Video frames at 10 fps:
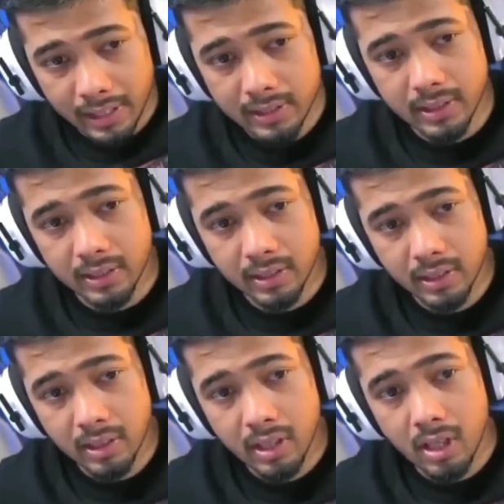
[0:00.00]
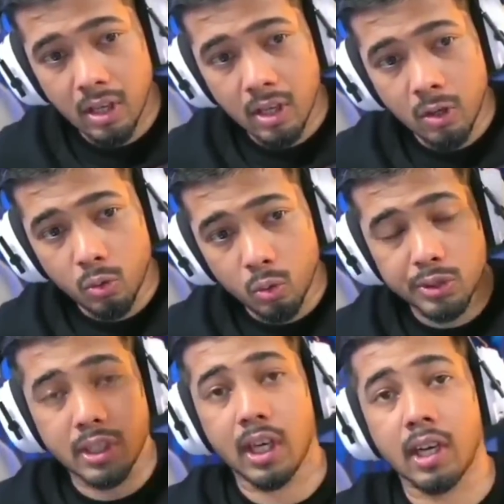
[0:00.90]
एक्स थी
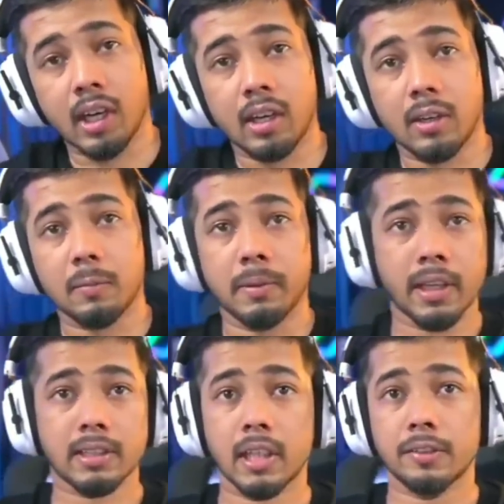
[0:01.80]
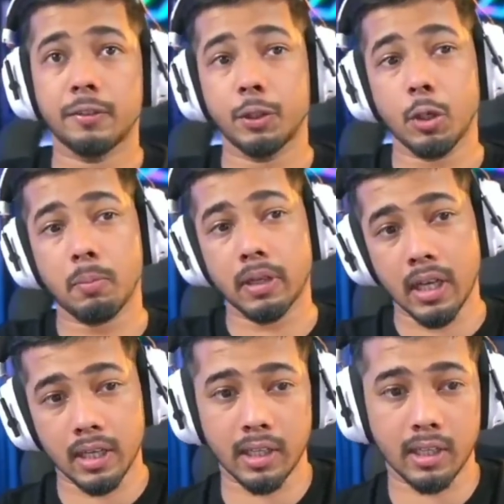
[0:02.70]
उसका मेरे साथ वीडियो
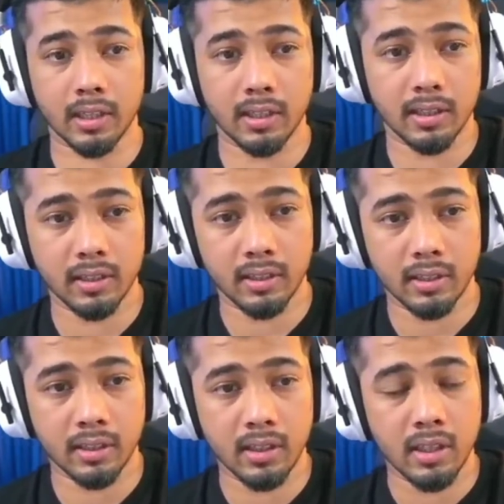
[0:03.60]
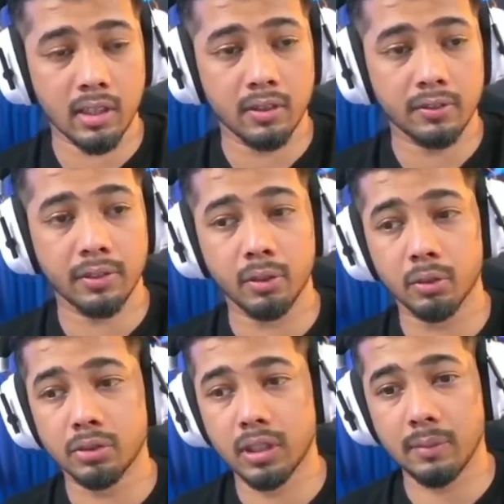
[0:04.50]
बना के फिर
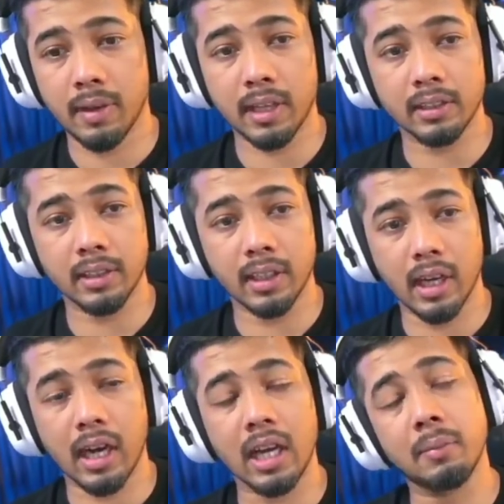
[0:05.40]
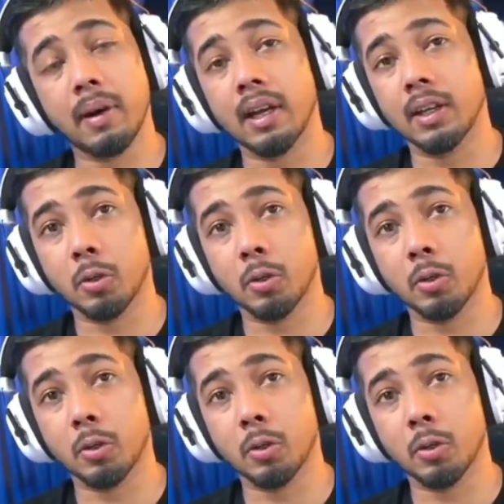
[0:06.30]
उसके बाद आल बाल